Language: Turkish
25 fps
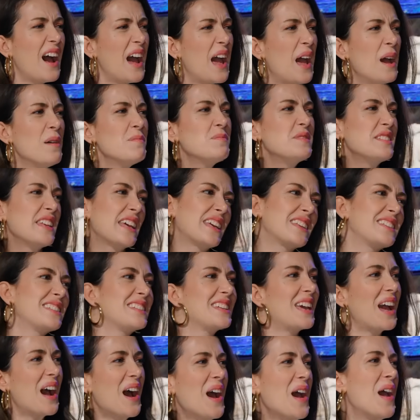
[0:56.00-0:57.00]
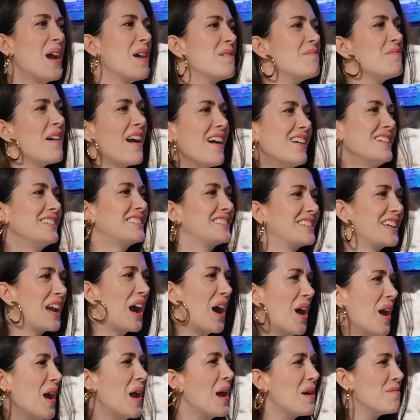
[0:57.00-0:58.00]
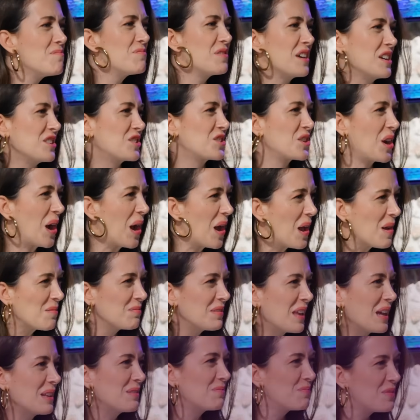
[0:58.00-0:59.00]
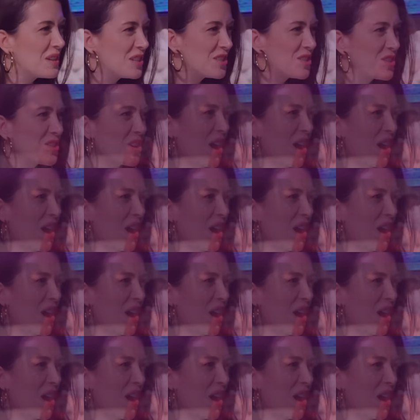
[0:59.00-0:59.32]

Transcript: I am sexy, I am healthy, I am rich, I am that bitch.